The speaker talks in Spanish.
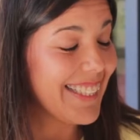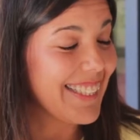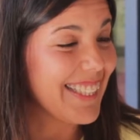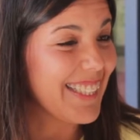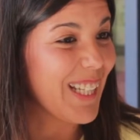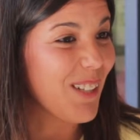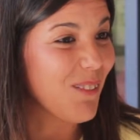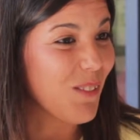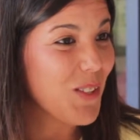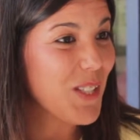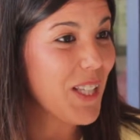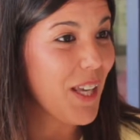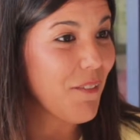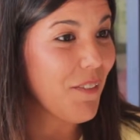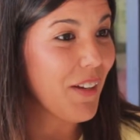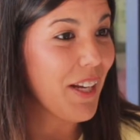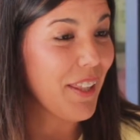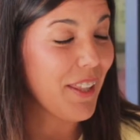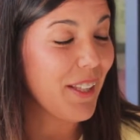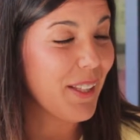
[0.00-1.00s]
te tenemos que
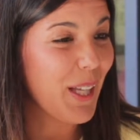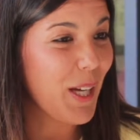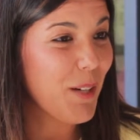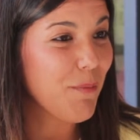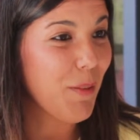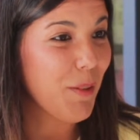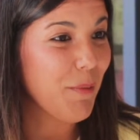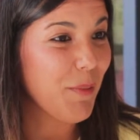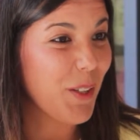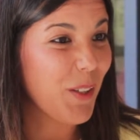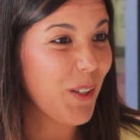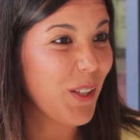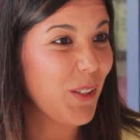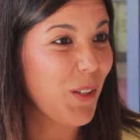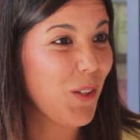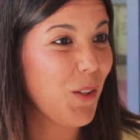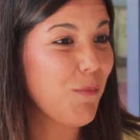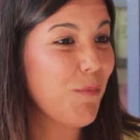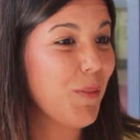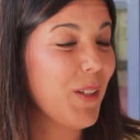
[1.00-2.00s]
felicitar primero que
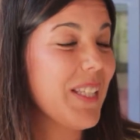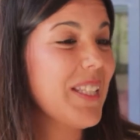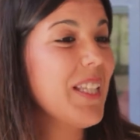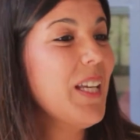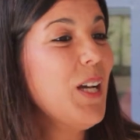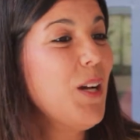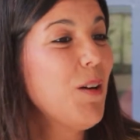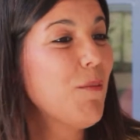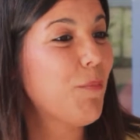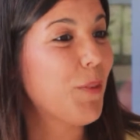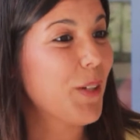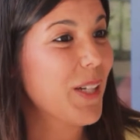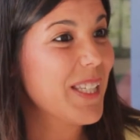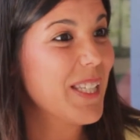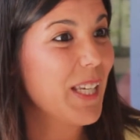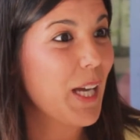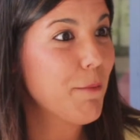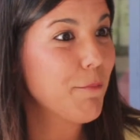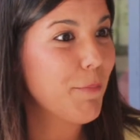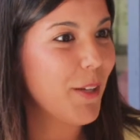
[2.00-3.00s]
todo pues, por
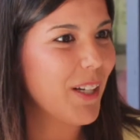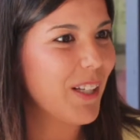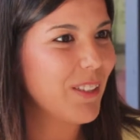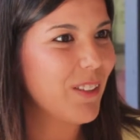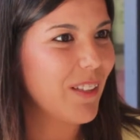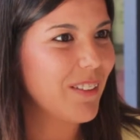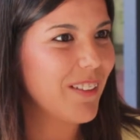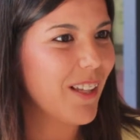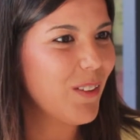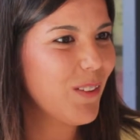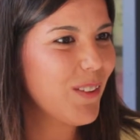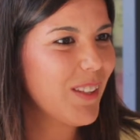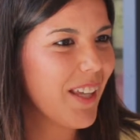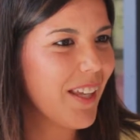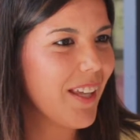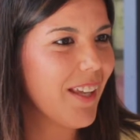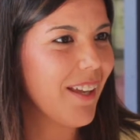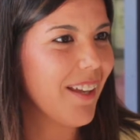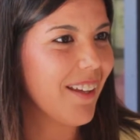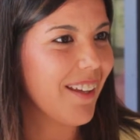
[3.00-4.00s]
ese Campeonato Andaluz
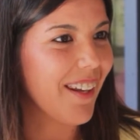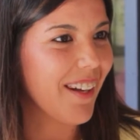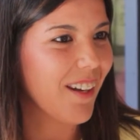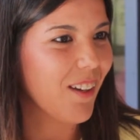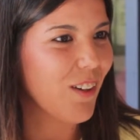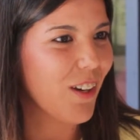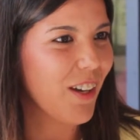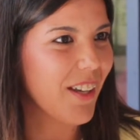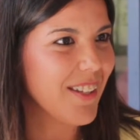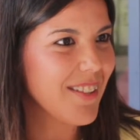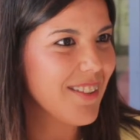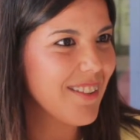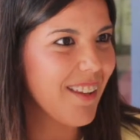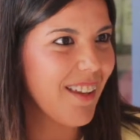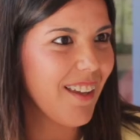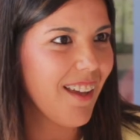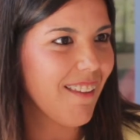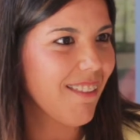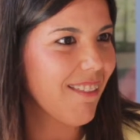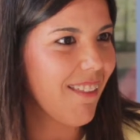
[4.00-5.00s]
que,
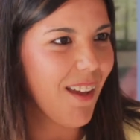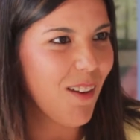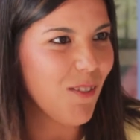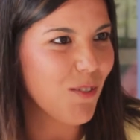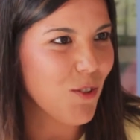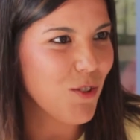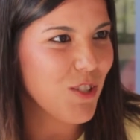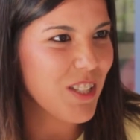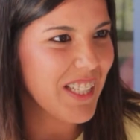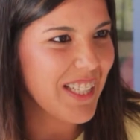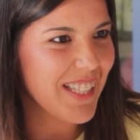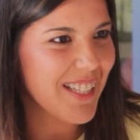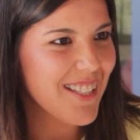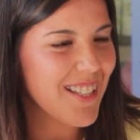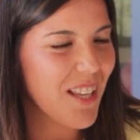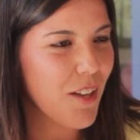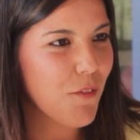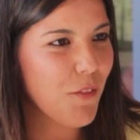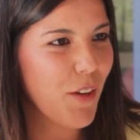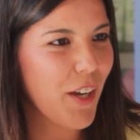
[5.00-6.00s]
recogiste hace unos
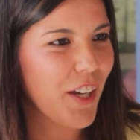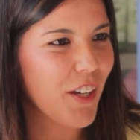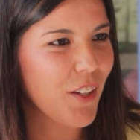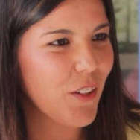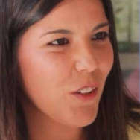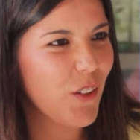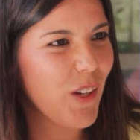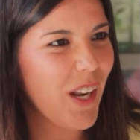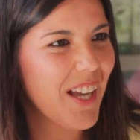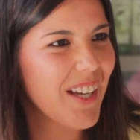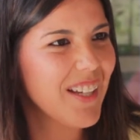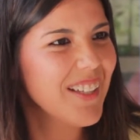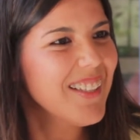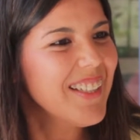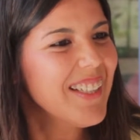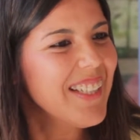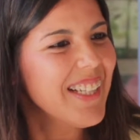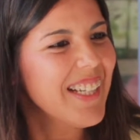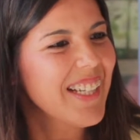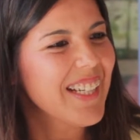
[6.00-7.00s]
días en Fuengirola.
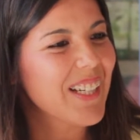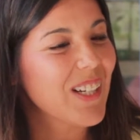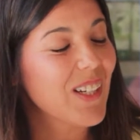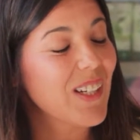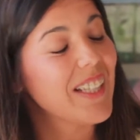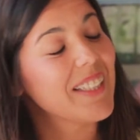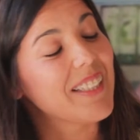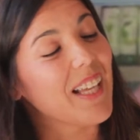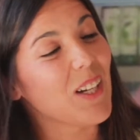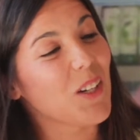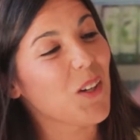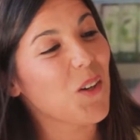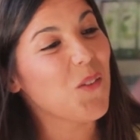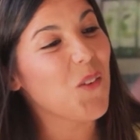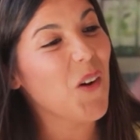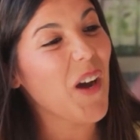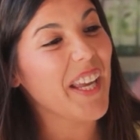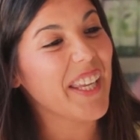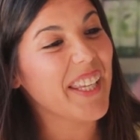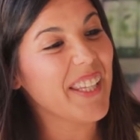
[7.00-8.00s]
¿Qué tal?
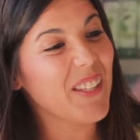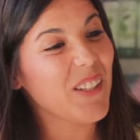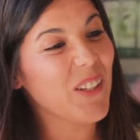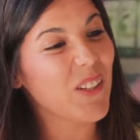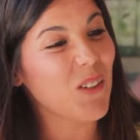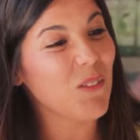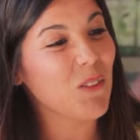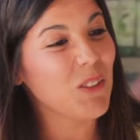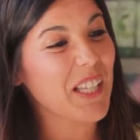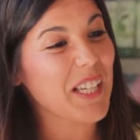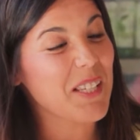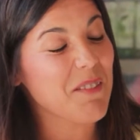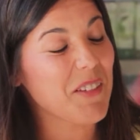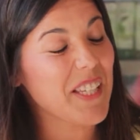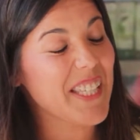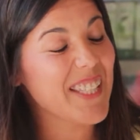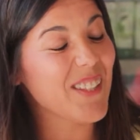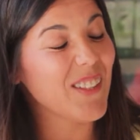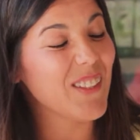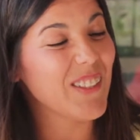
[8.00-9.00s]
¿Cómo ha ido? ¿Cómo te has
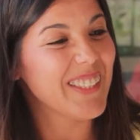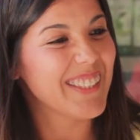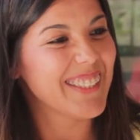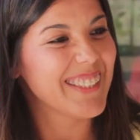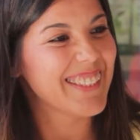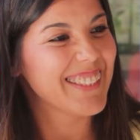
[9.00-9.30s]
visto?